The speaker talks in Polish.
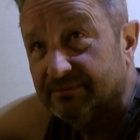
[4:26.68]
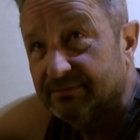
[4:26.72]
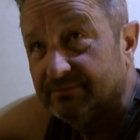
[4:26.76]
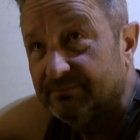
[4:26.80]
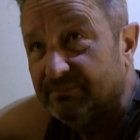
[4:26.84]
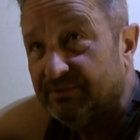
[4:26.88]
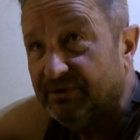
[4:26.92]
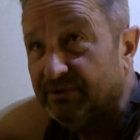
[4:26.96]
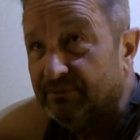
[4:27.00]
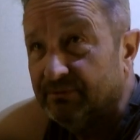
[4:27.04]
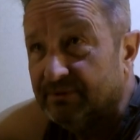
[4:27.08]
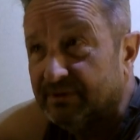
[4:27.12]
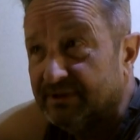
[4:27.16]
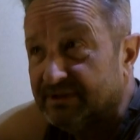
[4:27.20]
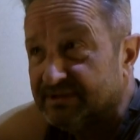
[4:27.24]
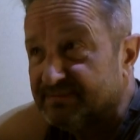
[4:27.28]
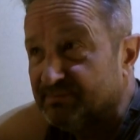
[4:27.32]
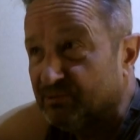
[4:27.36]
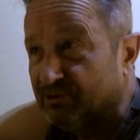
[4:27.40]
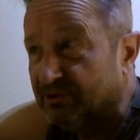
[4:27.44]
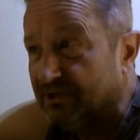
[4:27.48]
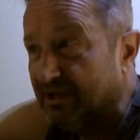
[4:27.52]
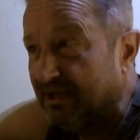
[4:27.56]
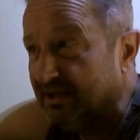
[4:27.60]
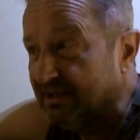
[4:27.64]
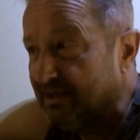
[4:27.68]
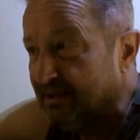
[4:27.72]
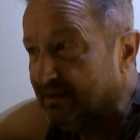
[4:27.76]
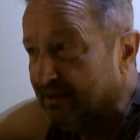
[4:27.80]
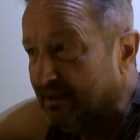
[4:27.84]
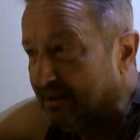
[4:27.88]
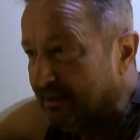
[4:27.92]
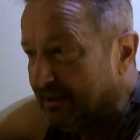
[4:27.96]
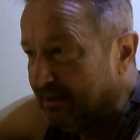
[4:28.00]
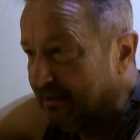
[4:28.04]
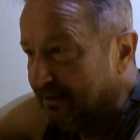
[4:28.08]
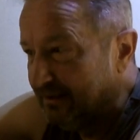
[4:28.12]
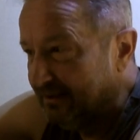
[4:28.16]
e, miłe spotkanie
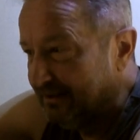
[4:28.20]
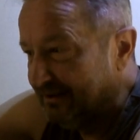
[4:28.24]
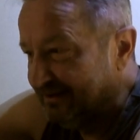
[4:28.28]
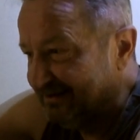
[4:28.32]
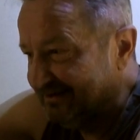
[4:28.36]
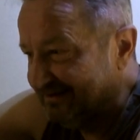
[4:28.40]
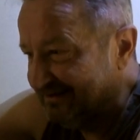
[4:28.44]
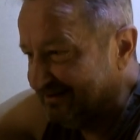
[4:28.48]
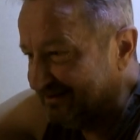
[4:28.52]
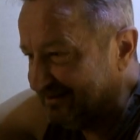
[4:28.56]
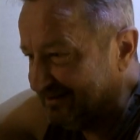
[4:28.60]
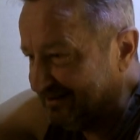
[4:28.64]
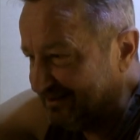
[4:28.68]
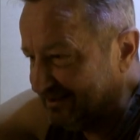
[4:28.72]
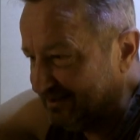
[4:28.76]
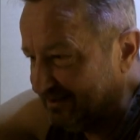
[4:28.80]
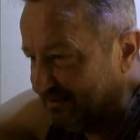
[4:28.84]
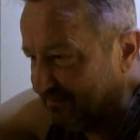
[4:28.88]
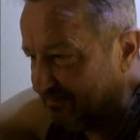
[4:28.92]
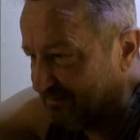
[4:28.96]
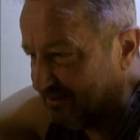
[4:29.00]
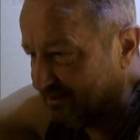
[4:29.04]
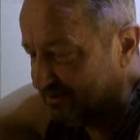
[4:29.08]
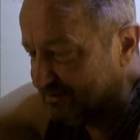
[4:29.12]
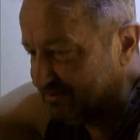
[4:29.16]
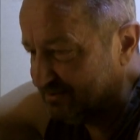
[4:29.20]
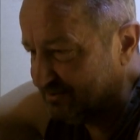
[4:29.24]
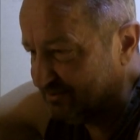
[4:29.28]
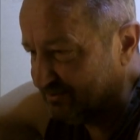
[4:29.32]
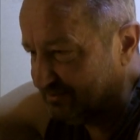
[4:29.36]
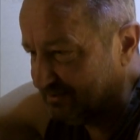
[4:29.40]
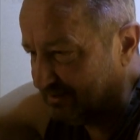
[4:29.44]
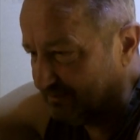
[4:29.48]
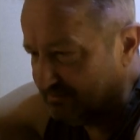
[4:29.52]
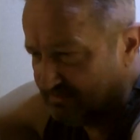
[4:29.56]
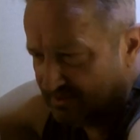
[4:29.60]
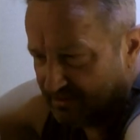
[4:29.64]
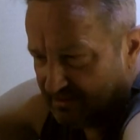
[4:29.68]
e, i
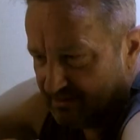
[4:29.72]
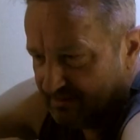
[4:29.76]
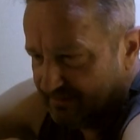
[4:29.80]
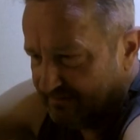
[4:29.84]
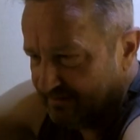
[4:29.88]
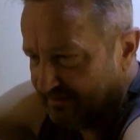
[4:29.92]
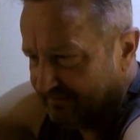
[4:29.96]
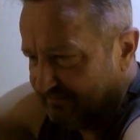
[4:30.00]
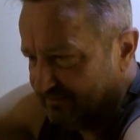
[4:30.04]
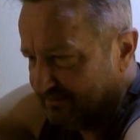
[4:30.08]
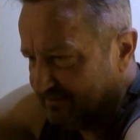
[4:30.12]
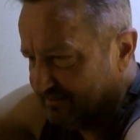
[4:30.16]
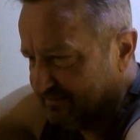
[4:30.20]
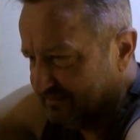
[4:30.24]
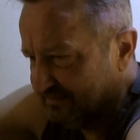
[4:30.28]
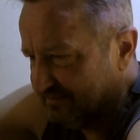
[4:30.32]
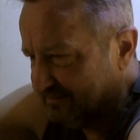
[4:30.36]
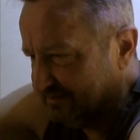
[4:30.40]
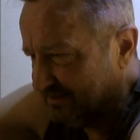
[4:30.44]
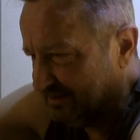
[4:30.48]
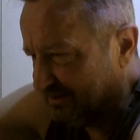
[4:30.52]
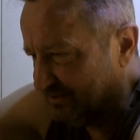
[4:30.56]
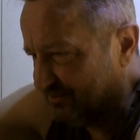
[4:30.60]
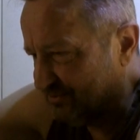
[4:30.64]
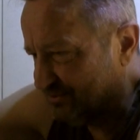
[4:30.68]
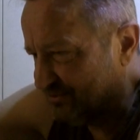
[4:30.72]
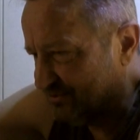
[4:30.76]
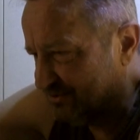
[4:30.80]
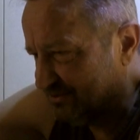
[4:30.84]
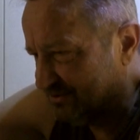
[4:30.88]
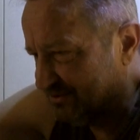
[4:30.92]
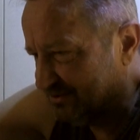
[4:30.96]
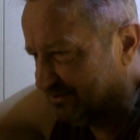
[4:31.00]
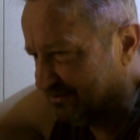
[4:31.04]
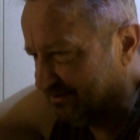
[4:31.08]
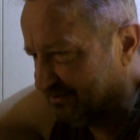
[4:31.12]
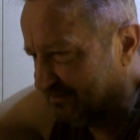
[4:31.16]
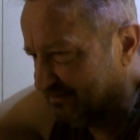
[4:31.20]
bardzo tam nawet
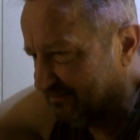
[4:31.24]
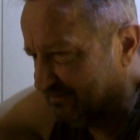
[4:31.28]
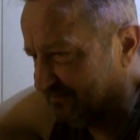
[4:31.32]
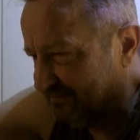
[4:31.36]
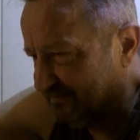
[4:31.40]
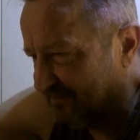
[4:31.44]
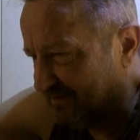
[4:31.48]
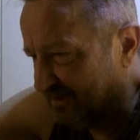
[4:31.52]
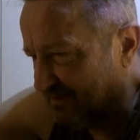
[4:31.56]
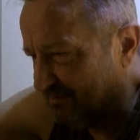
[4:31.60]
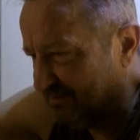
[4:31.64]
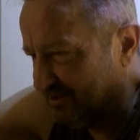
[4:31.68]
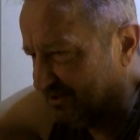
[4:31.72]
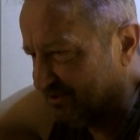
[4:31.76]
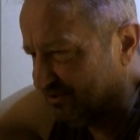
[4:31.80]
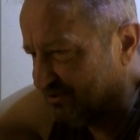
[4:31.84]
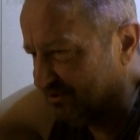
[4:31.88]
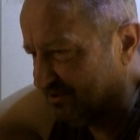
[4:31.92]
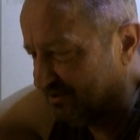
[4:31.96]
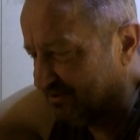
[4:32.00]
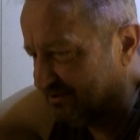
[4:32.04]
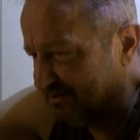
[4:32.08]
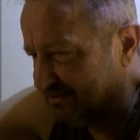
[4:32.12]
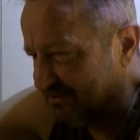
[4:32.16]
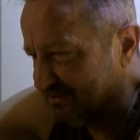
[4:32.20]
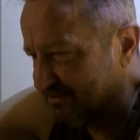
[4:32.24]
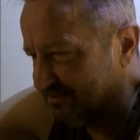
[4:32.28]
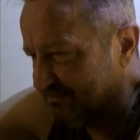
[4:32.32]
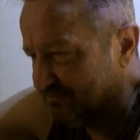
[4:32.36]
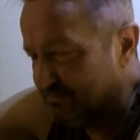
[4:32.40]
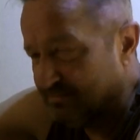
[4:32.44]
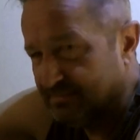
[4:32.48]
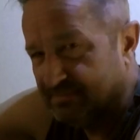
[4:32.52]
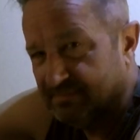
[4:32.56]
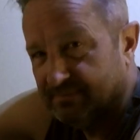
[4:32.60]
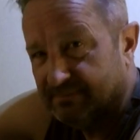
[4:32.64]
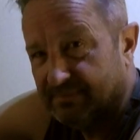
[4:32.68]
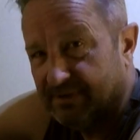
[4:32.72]
jakiś e, fragmencik
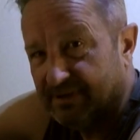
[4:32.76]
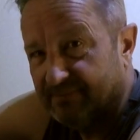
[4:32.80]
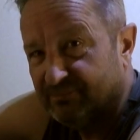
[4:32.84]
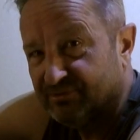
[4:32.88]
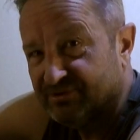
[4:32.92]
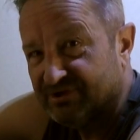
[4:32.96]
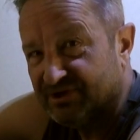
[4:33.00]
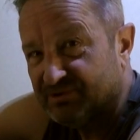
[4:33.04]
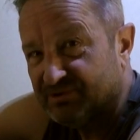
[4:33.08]
miałem do